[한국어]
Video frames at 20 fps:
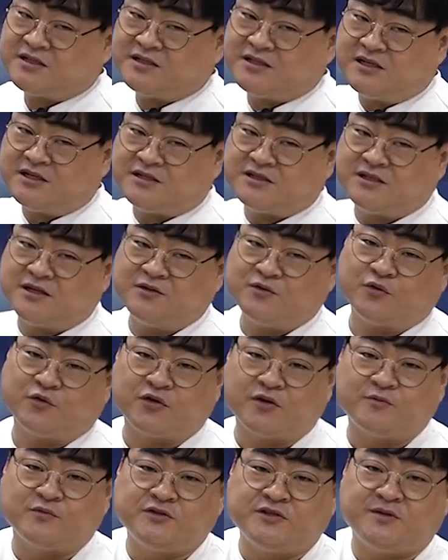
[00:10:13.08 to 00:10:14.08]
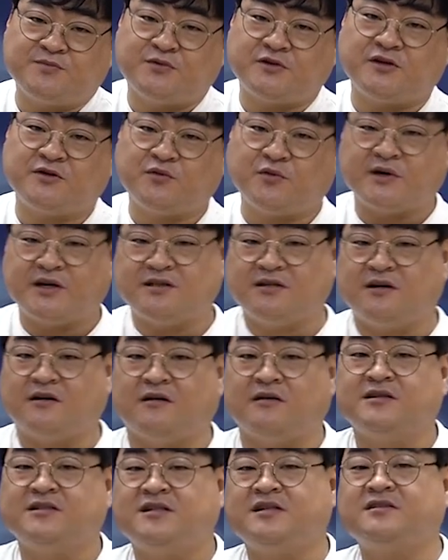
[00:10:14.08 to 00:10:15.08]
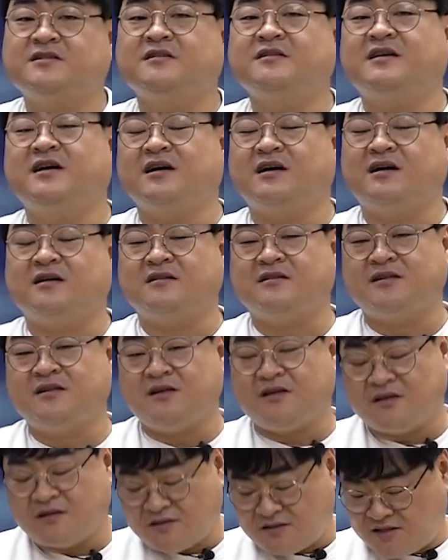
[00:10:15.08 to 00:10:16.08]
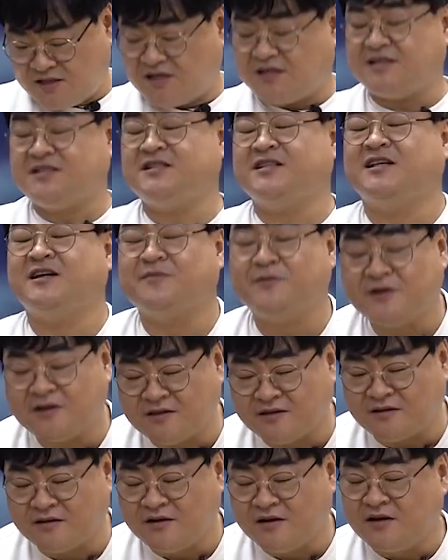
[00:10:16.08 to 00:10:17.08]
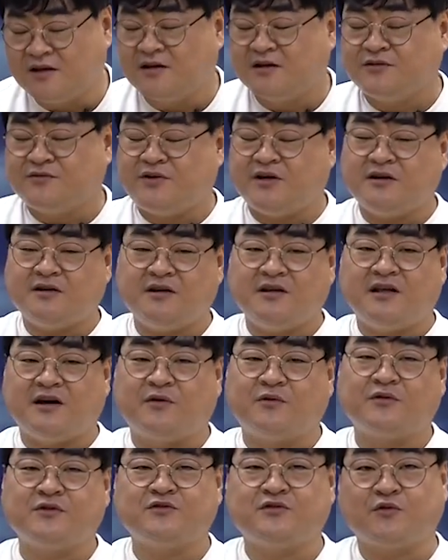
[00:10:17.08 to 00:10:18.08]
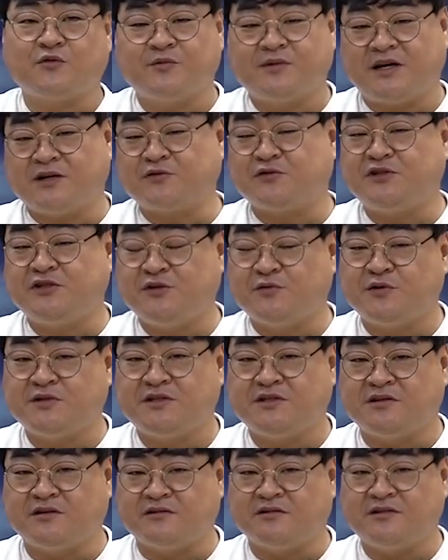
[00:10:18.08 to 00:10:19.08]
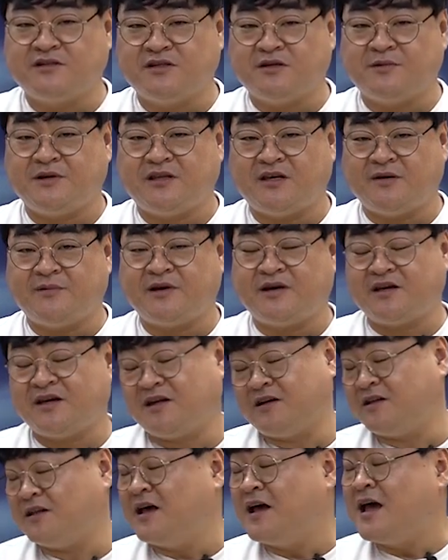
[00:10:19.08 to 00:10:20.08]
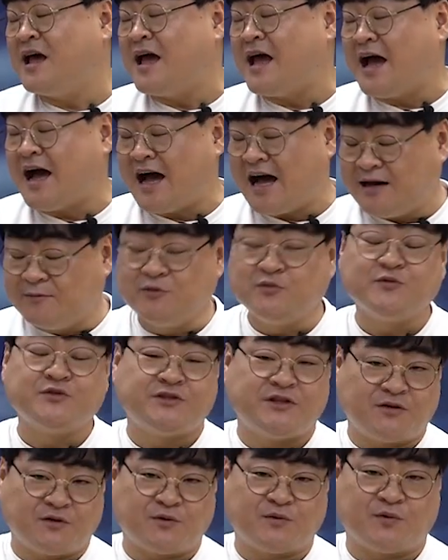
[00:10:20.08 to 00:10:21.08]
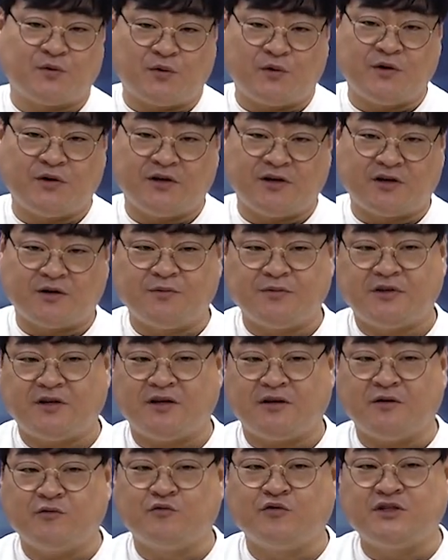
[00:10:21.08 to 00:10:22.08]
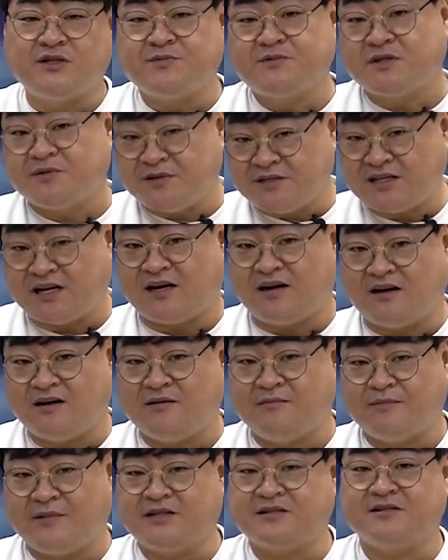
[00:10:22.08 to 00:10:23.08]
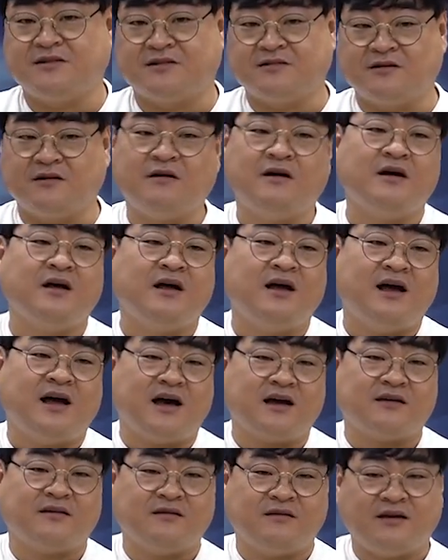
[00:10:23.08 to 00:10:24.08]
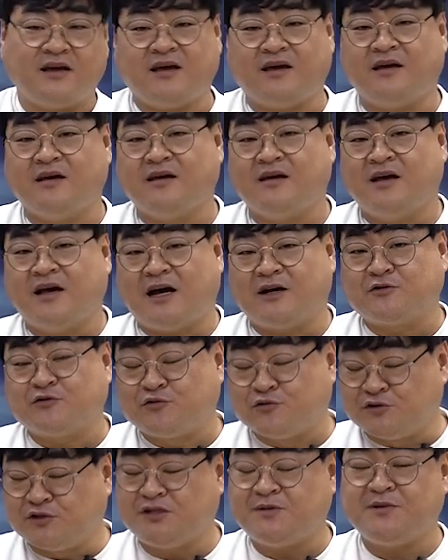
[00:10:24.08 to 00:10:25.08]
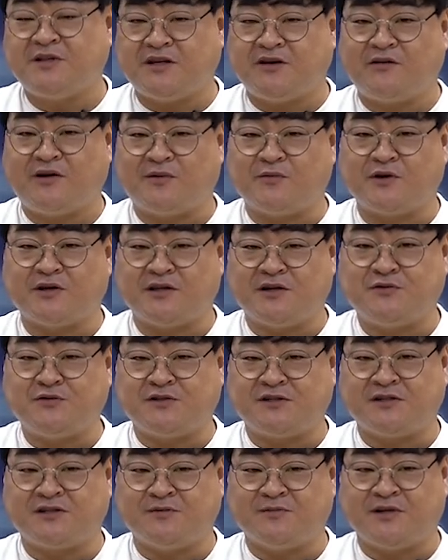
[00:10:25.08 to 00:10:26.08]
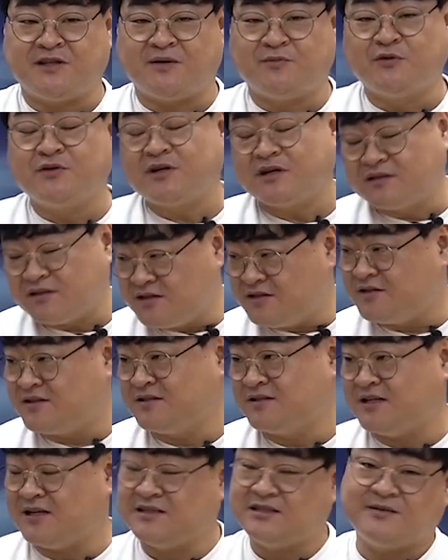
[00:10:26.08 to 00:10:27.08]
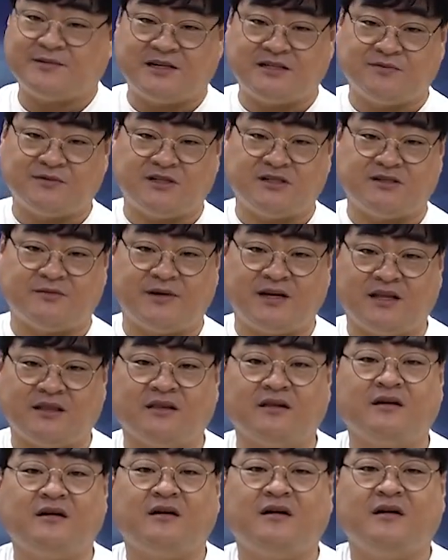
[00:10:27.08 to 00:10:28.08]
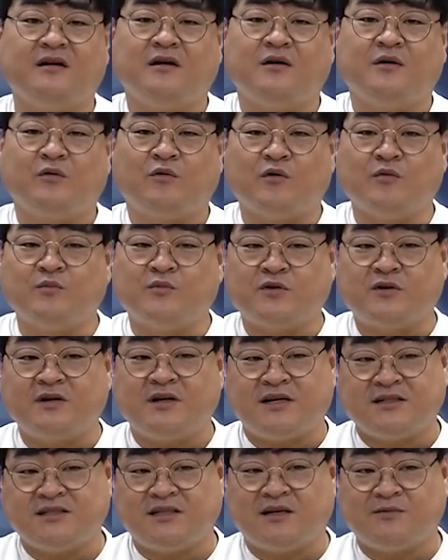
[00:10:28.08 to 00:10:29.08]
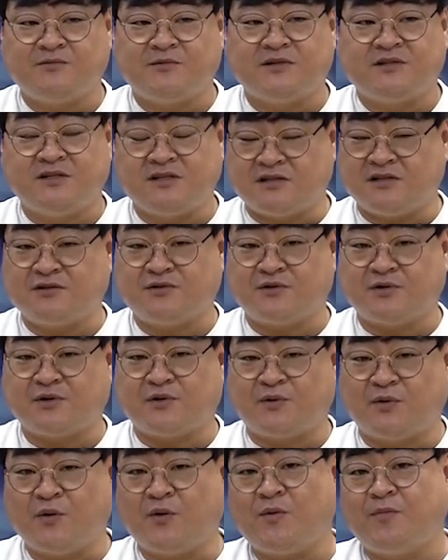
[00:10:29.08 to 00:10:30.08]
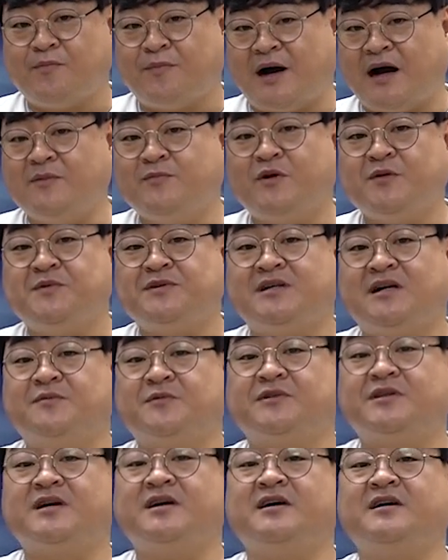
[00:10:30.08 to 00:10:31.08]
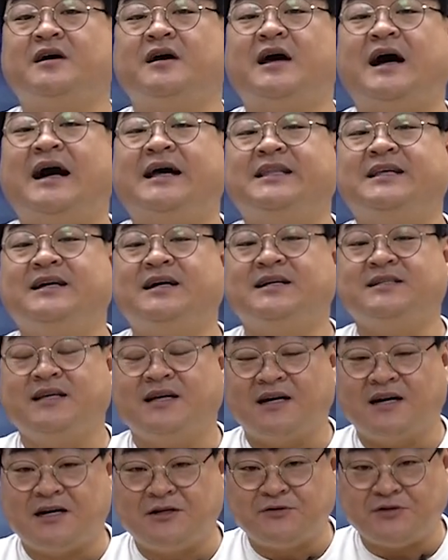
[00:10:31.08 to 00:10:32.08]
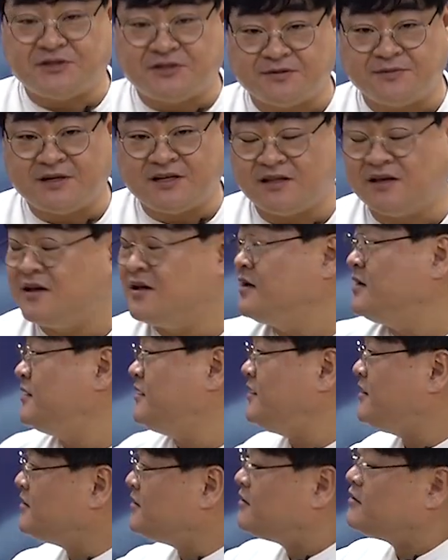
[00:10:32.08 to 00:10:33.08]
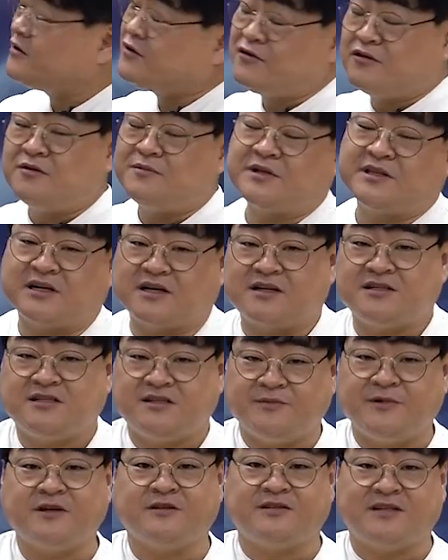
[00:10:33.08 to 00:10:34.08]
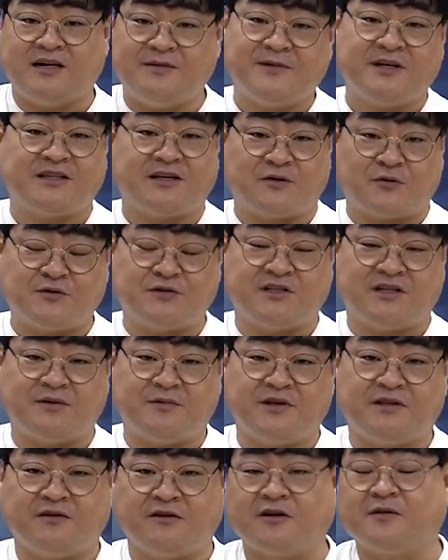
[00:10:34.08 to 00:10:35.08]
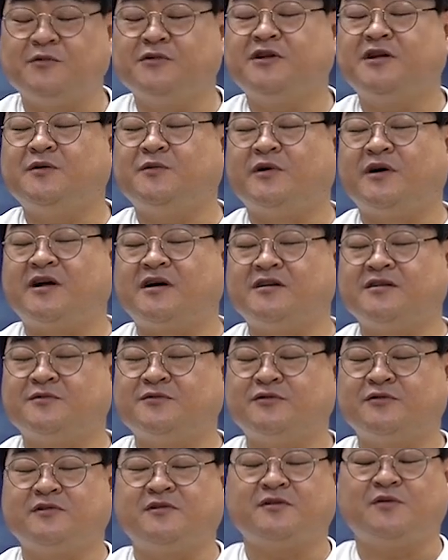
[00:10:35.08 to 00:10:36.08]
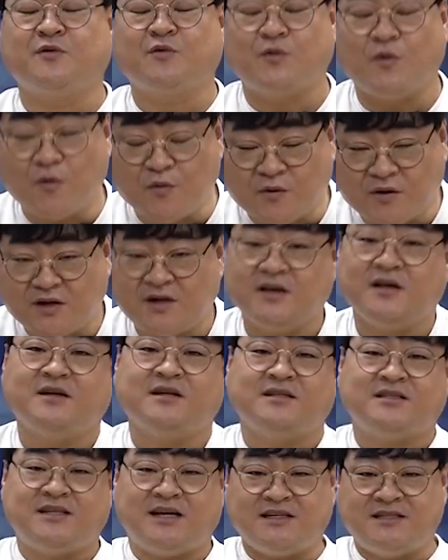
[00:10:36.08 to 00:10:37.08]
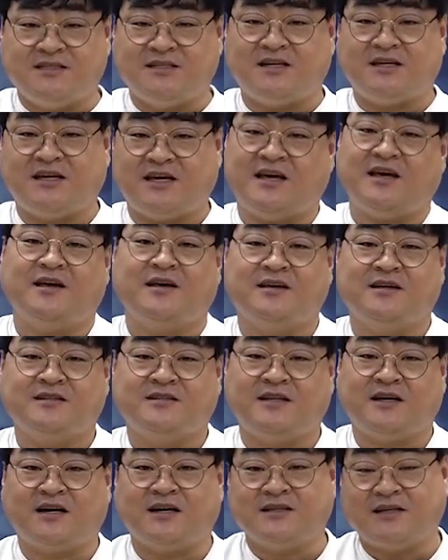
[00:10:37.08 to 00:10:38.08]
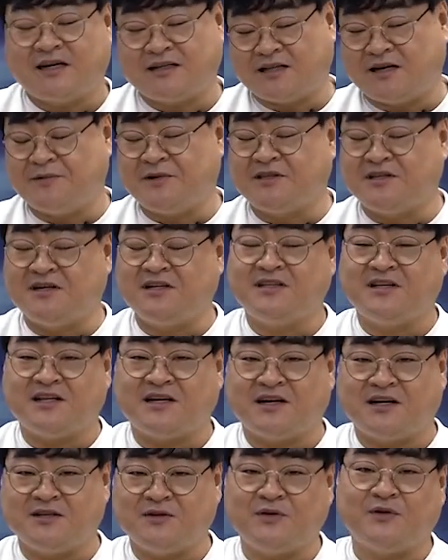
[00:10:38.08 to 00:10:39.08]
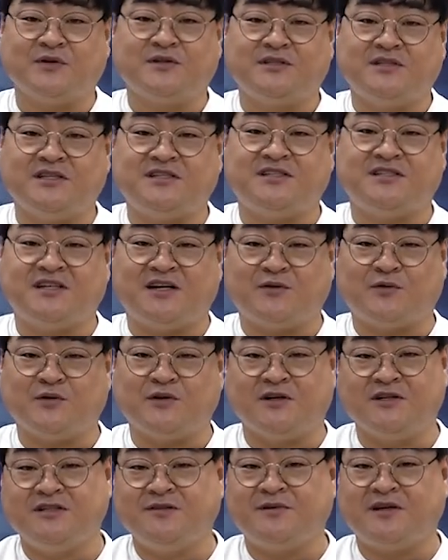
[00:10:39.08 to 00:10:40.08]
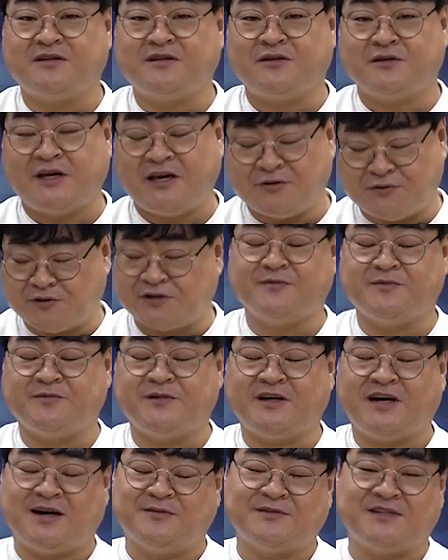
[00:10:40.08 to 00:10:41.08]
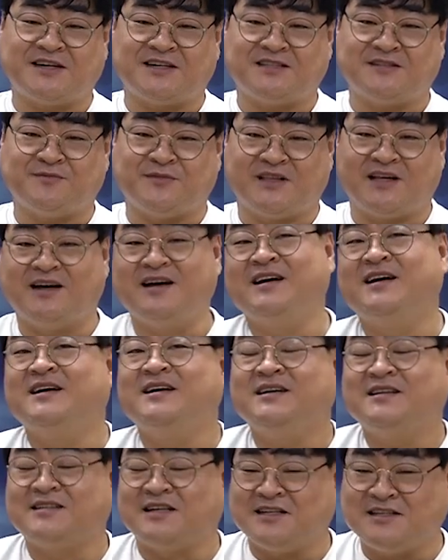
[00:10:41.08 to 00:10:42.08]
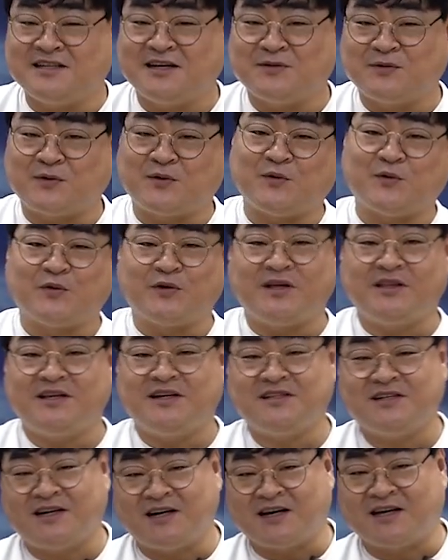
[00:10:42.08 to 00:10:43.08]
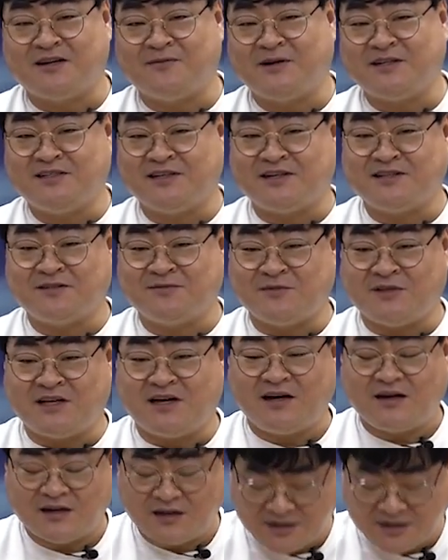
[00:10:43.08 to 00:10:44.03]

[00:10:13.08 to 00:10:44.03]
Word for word: 실전 동영 문제풀이를 통해서 실전 감각을 익히신다면 최근에 나오는 조금 다소 쉬워진 영어 시험에 대비하기에는 아무 문제가 없고 여러분들이 90점 이상 맞으셔서 합격에 아주 중심이 되는 과목이 될 수 있을 겁니다. 부탁드리는 것은 항상 말씀드리지만 공부를 하시다 보면 지칠 수도 있고 방법이 잘못된 게 아닌가 생각할 수 있지만 이 커리큘럼을 따르시면 잘만 따라오신다면 여러분들이 원하는 점수를 꼭 자신 있게 제가 장담해 드릴 테니까요. 지치지 않고 열심히 해주셨으면 감사하겠습니다. 자, 이상으로 오리엔테이션 강의를 마치겠습니다.